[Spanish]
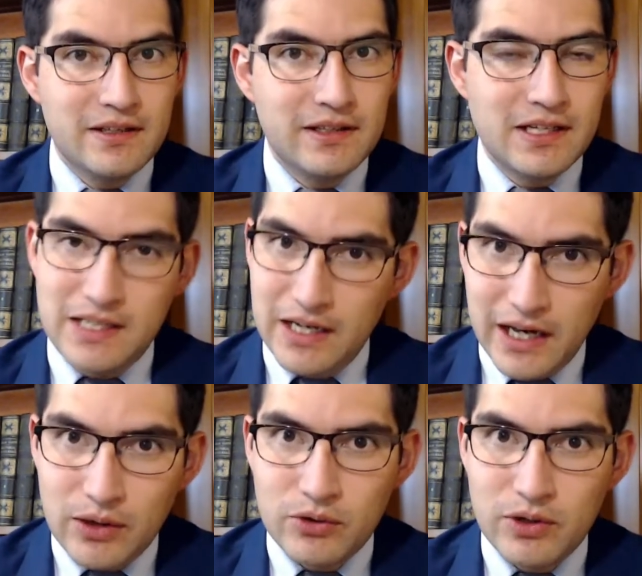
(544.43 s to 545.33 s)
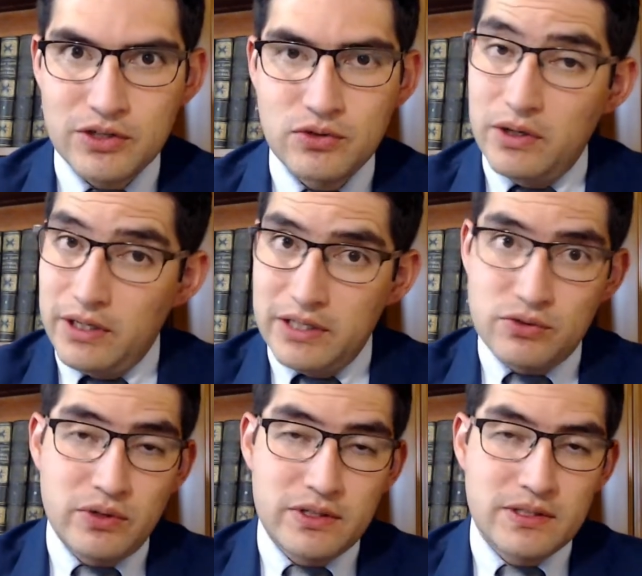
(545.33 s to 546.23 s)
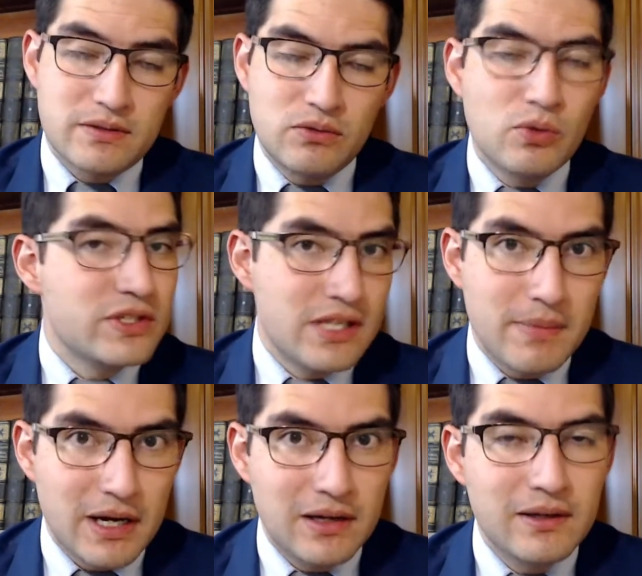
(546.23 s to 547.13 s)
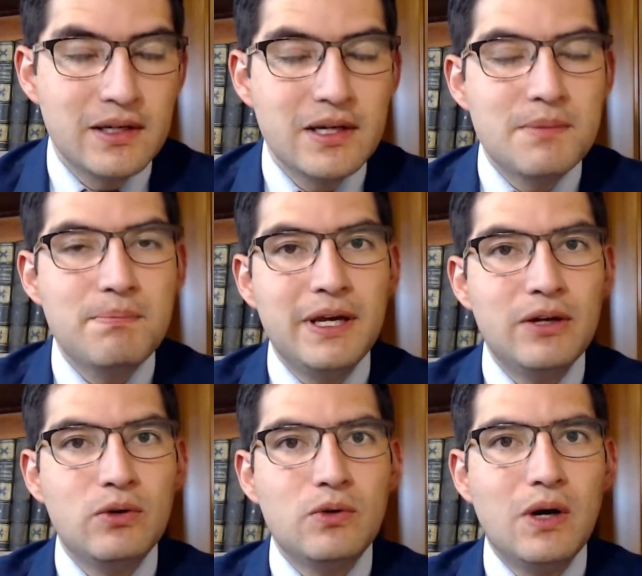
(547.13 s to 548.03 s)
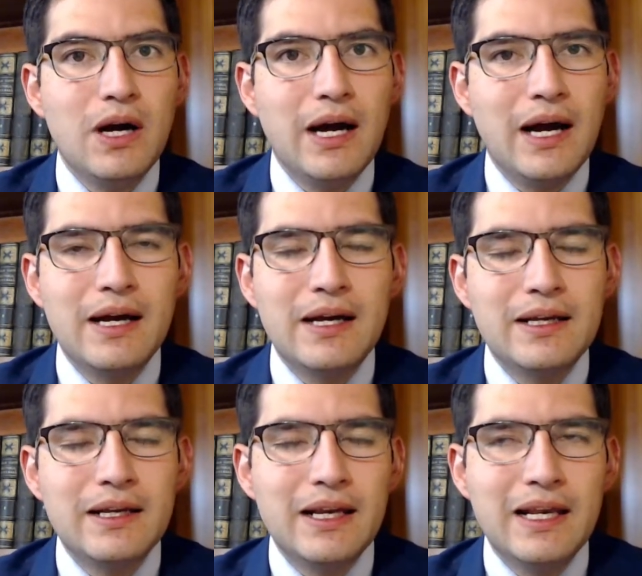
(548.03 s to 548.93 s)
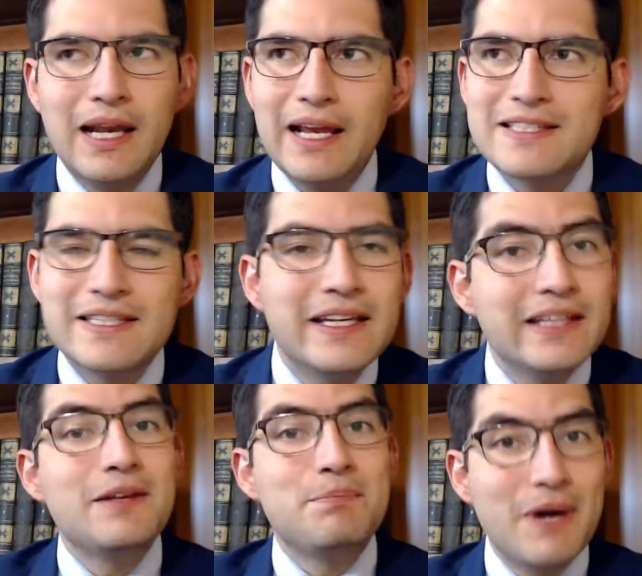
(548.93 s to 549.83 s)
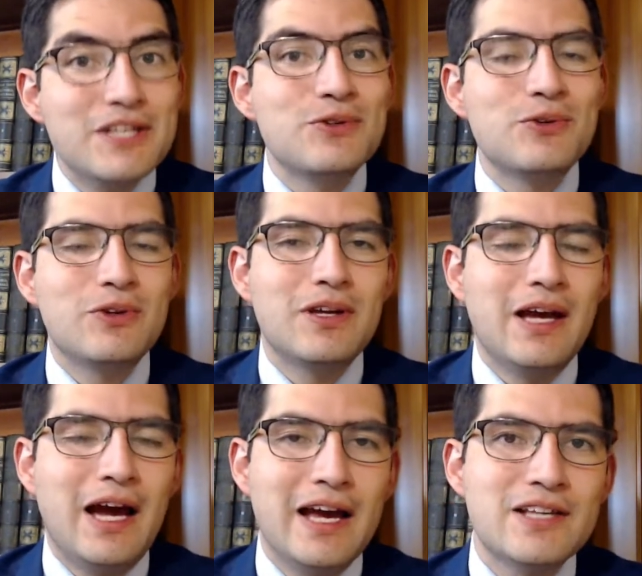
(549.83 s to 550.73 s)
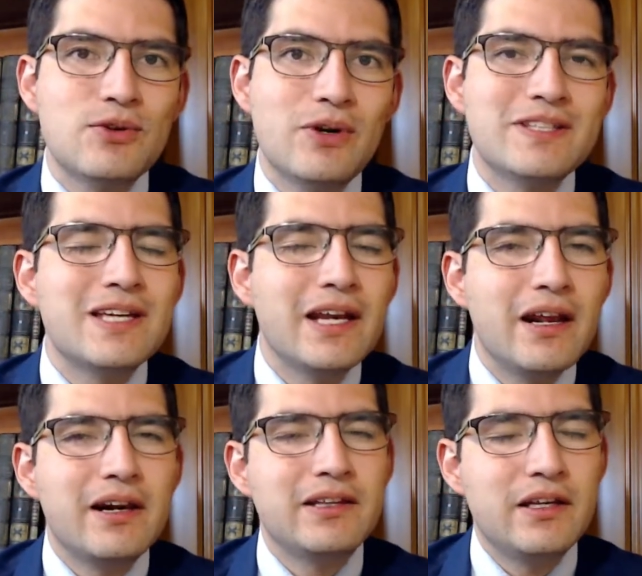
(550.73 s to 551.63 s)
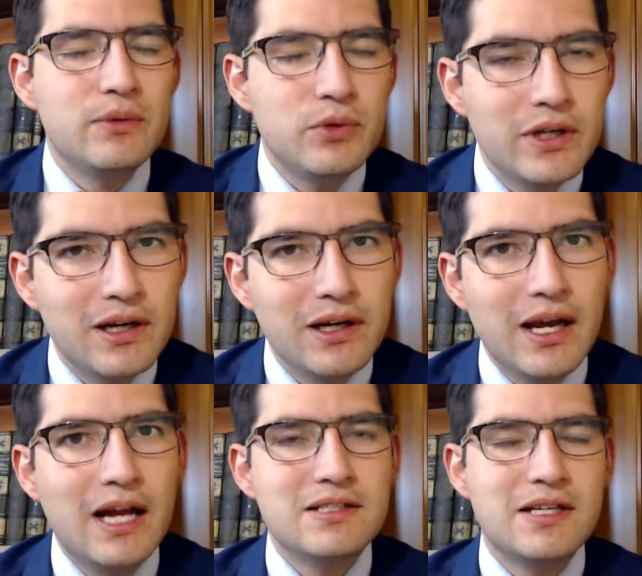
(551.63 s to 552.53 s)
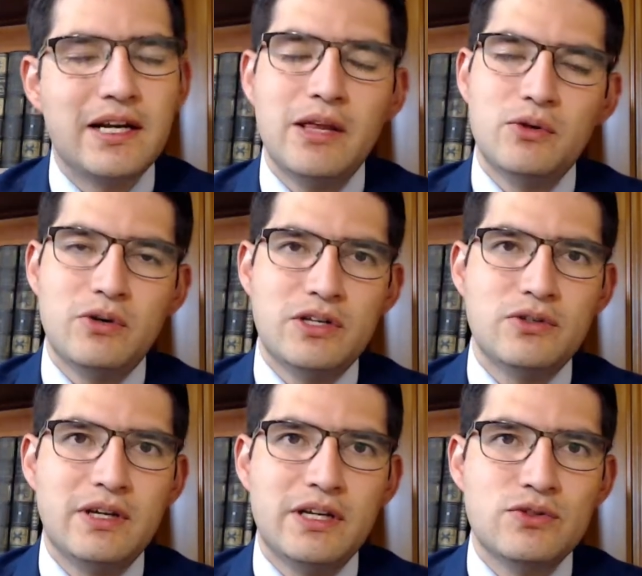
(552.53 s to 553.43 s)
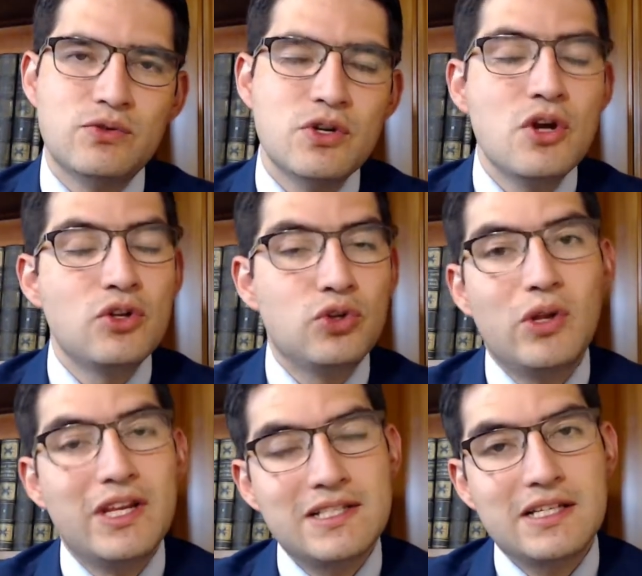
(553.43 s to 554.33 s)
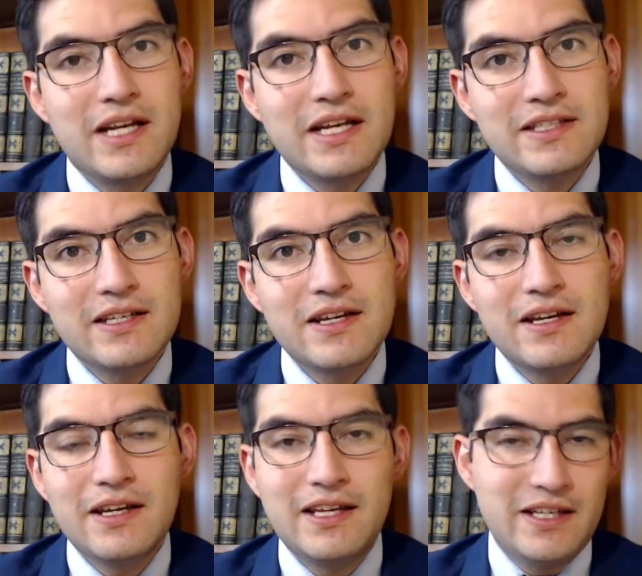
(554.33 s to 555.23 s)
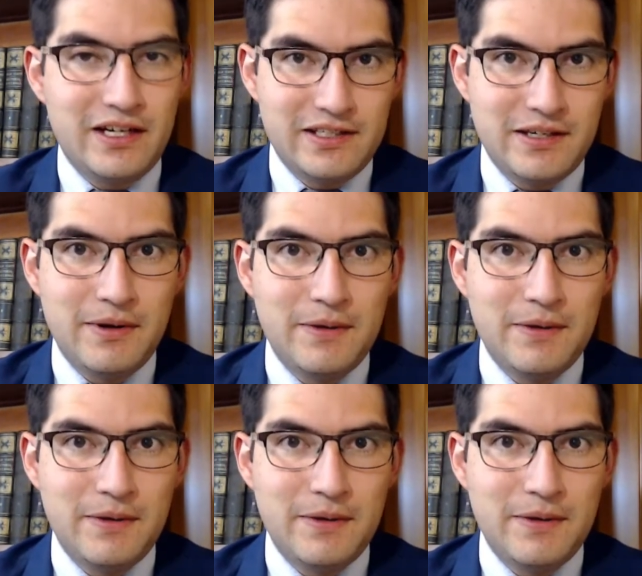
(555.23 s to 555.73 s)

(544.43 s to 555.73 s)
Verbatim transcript: del Sagrado Corazón, que eso es, no está mal, pero el siguiente paso a eso es querer retribuirle al Sagrado Corazón de Jesús todas las gracias que se recibe.